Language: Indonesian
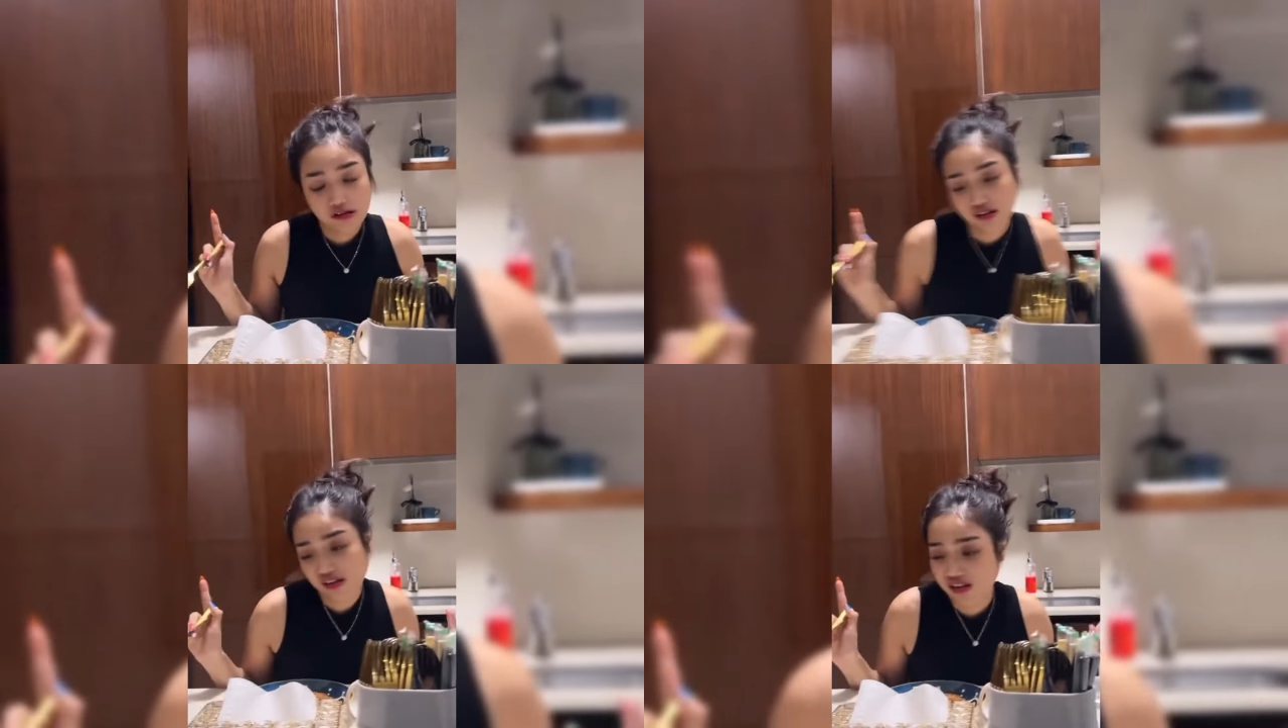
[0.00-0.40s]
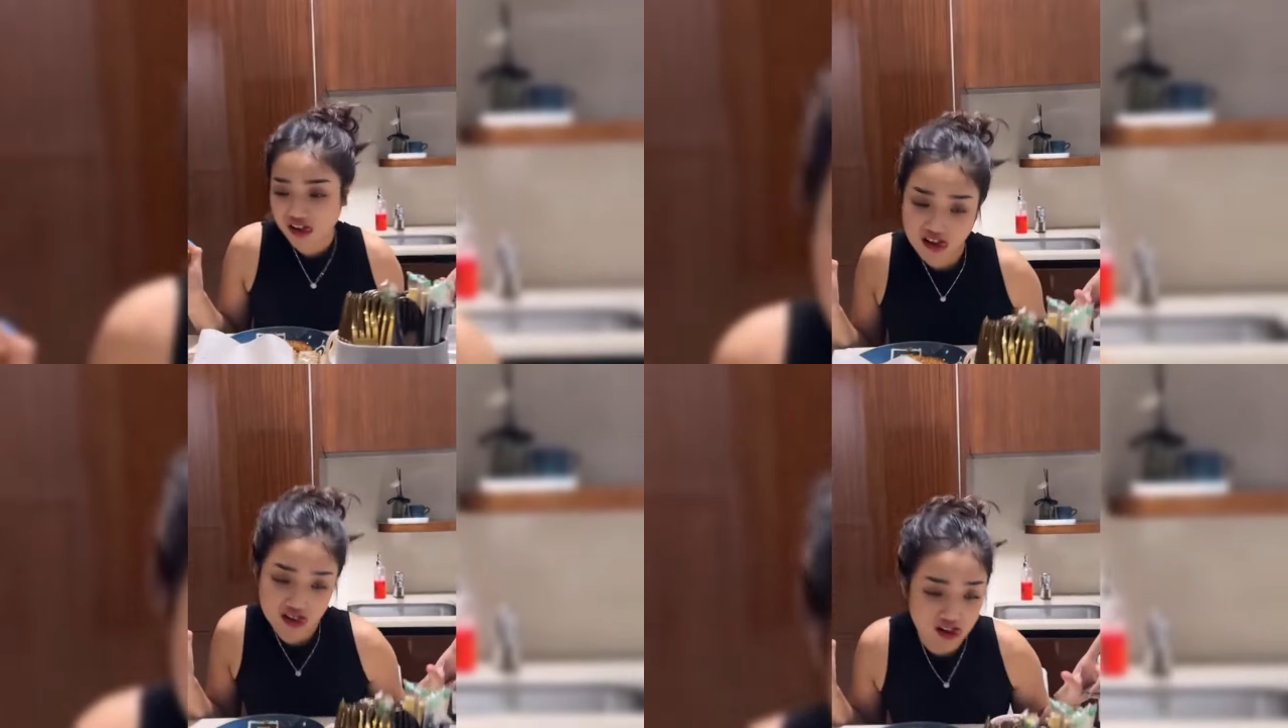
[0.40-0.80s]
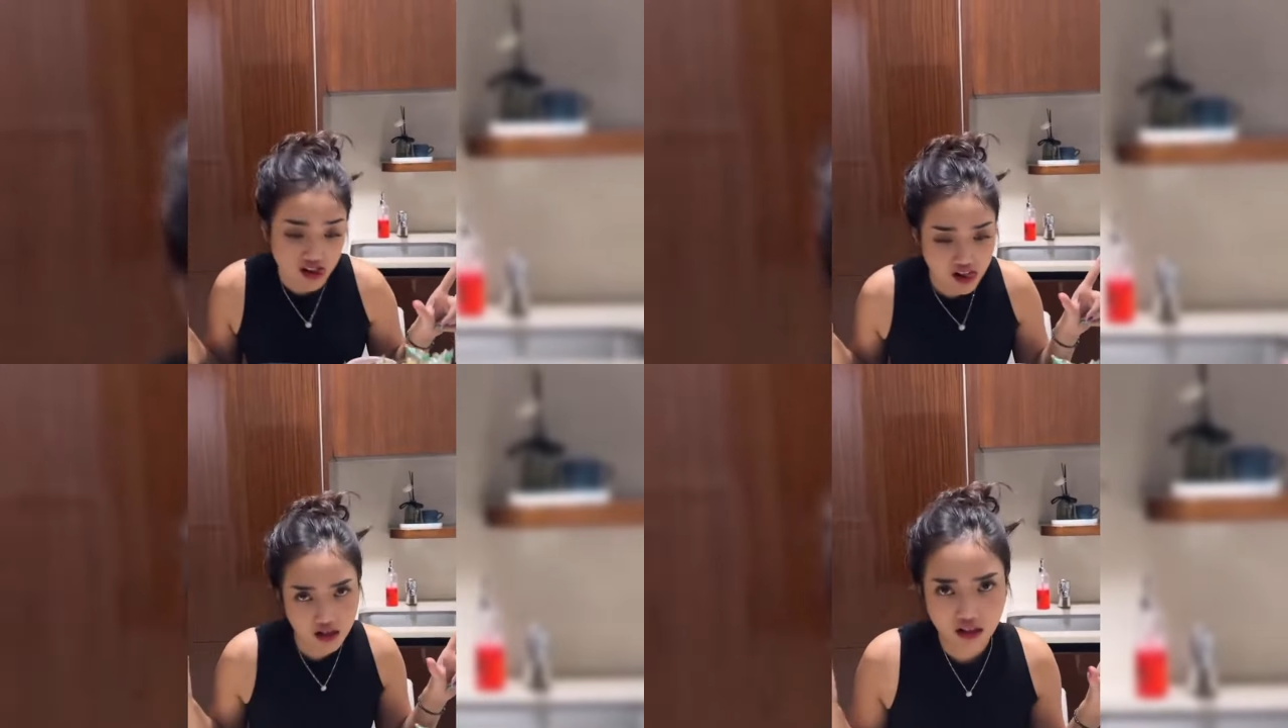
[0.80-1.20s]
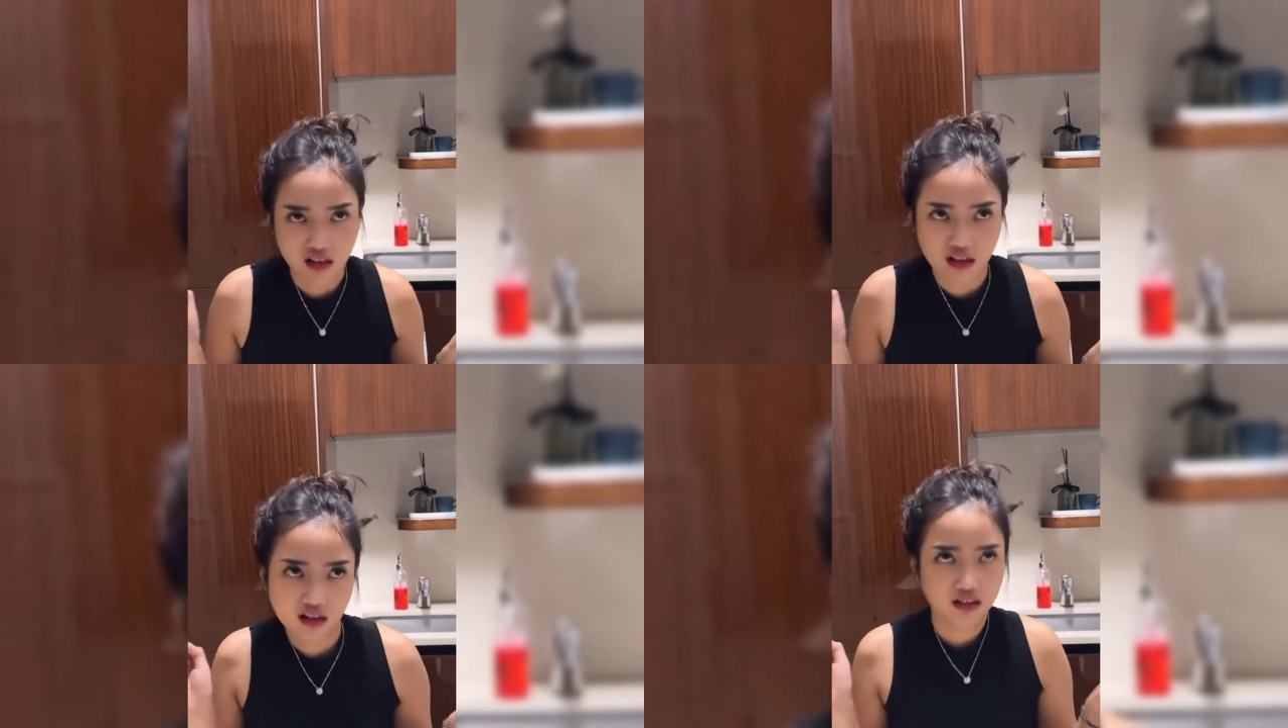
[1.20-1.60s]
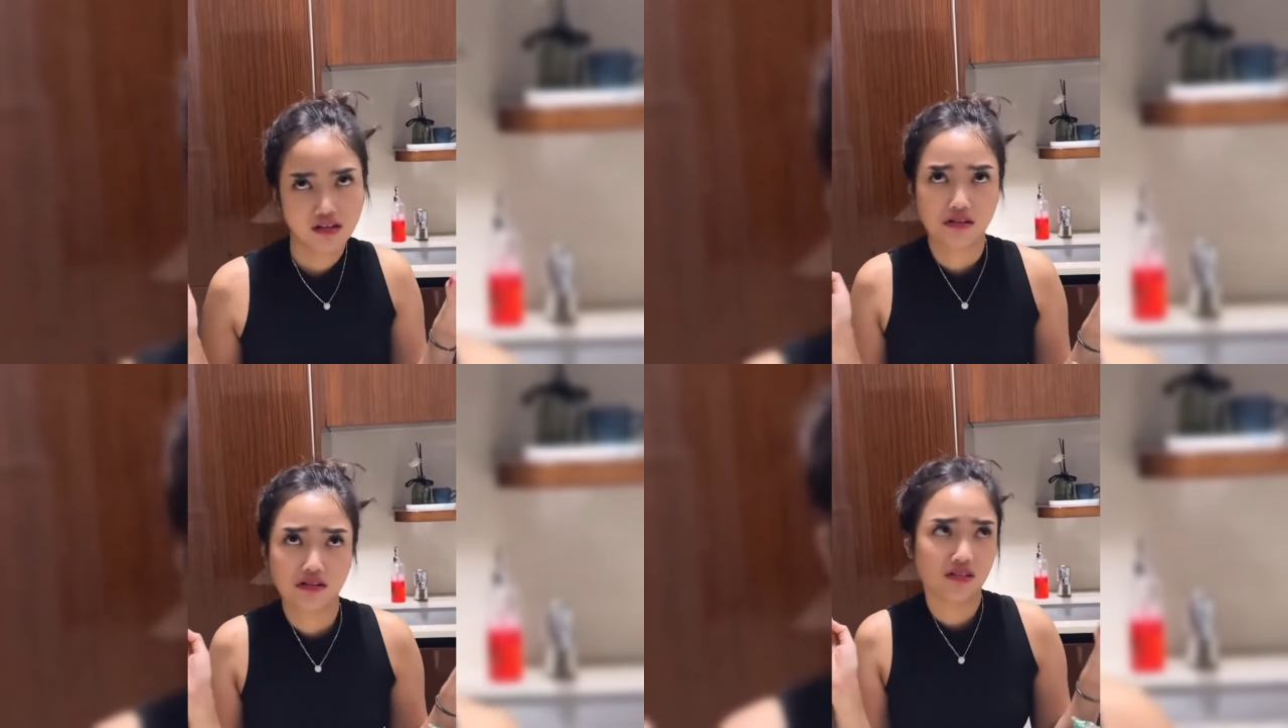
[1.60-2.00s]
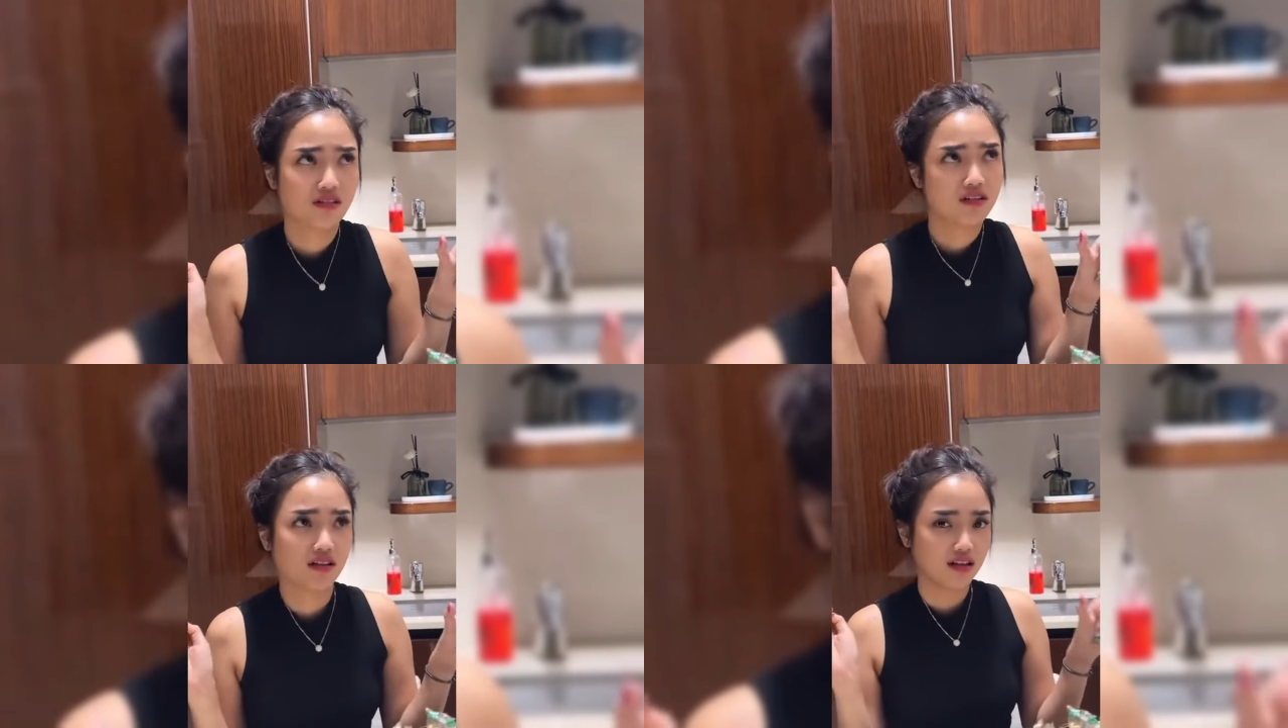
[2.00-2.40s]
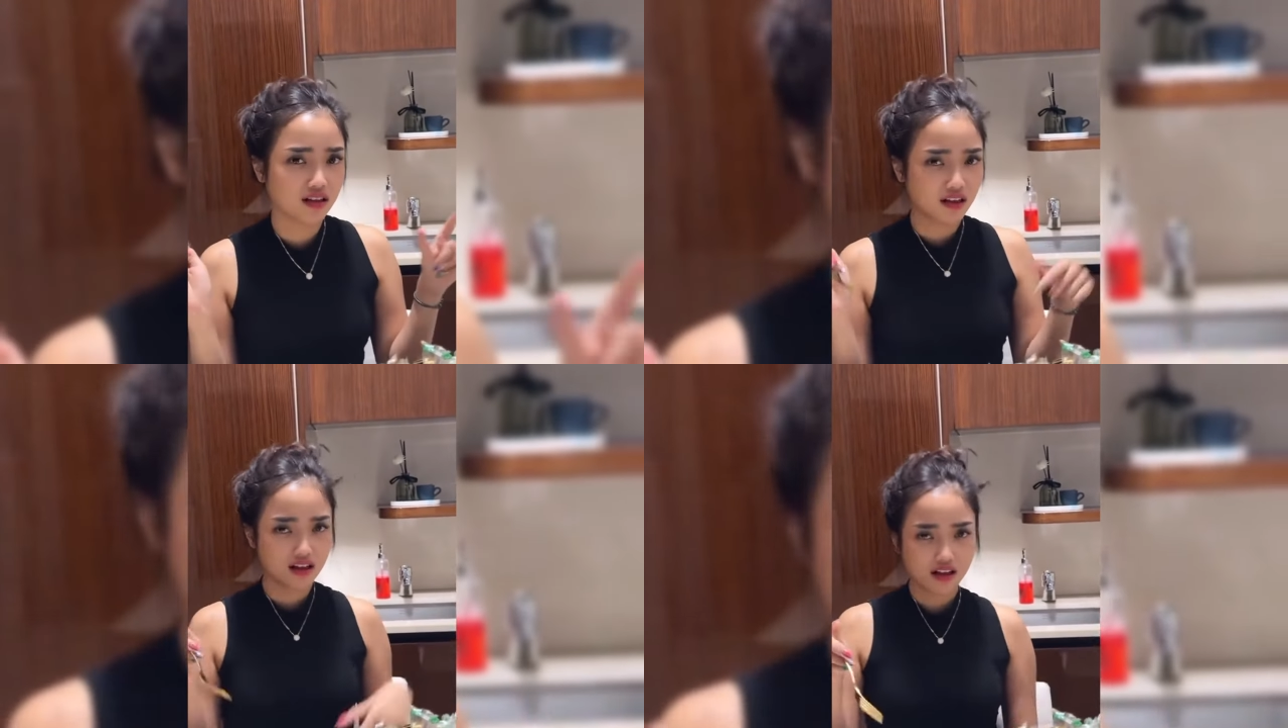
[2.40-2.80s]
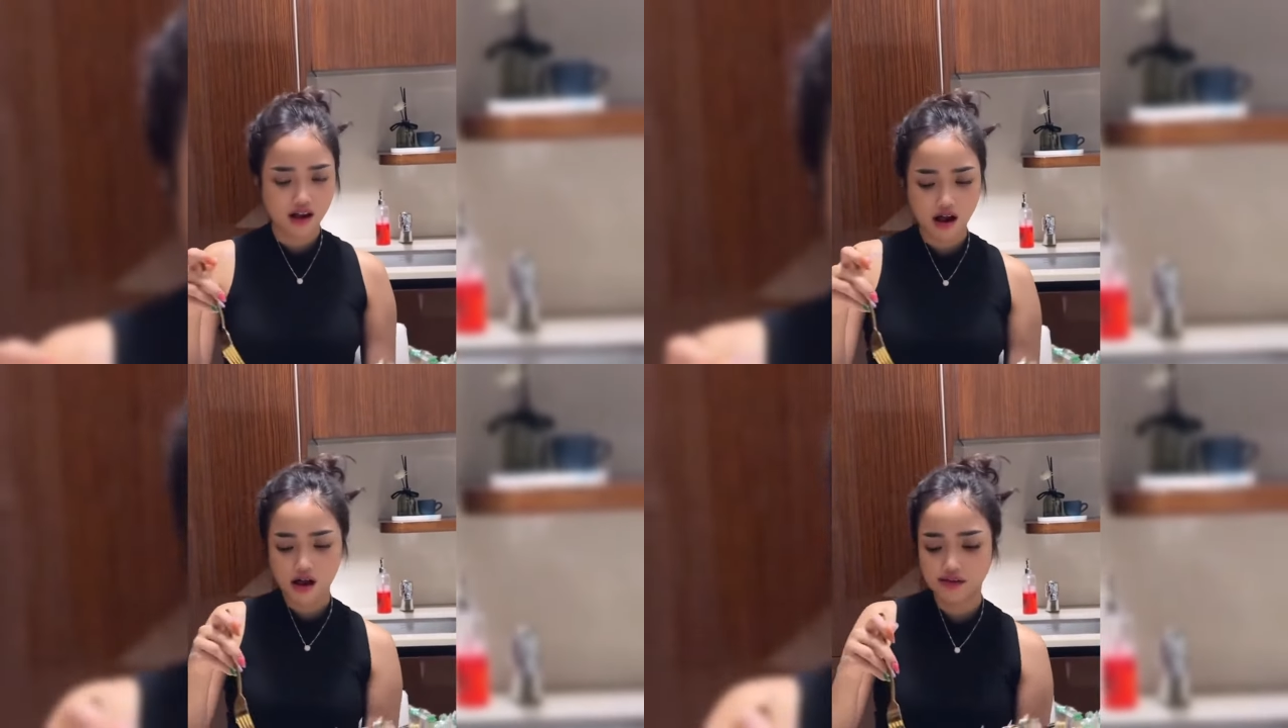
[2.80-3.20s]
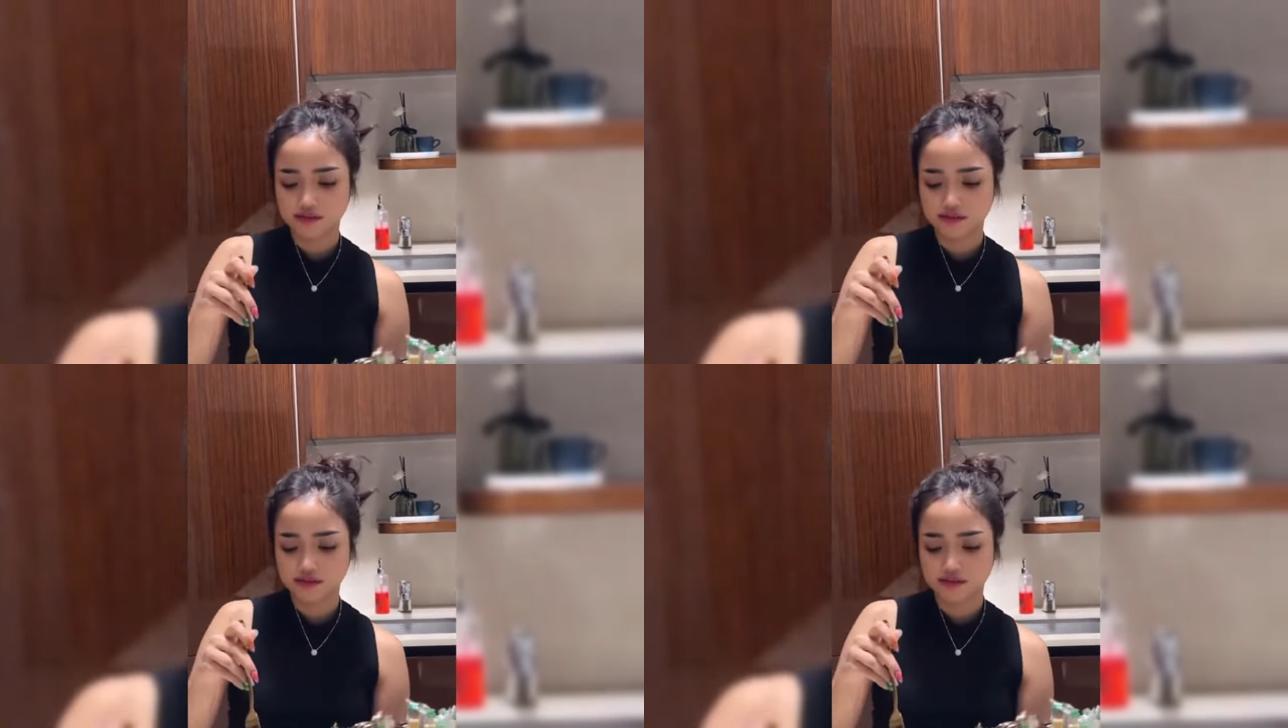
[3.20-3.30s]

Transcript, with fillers: Bukan cuma Fuji reaksi warganet langsung beri sindiran ke